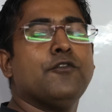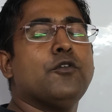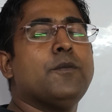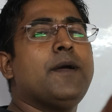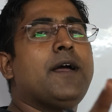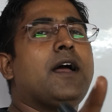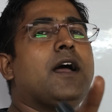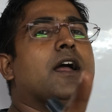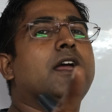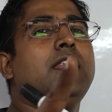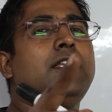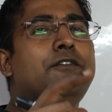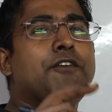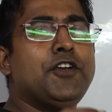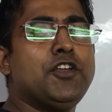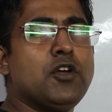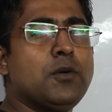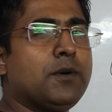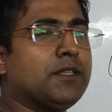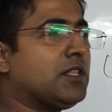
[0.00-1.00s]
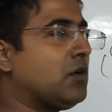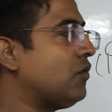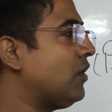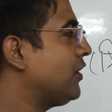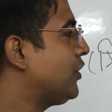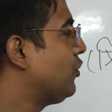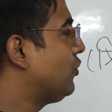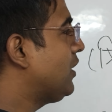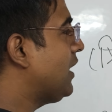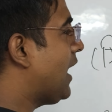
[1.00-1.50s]
वो मैं अगली वीडियो में
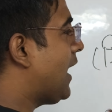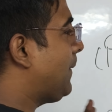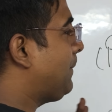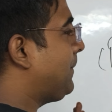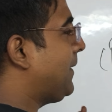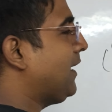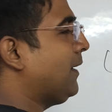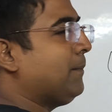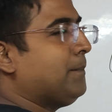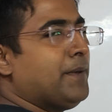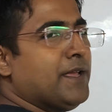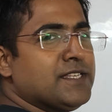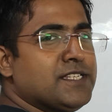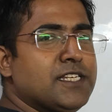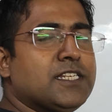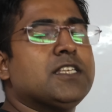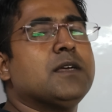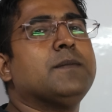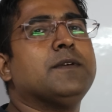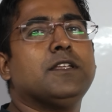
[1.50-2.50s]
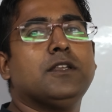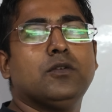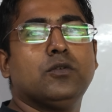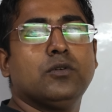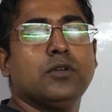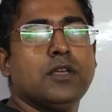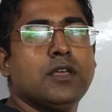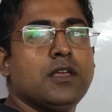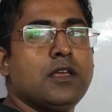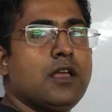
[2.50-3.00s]
बताऊंगा क्योंकि आप पहले बेसिक समझ
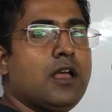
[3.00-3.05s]
लो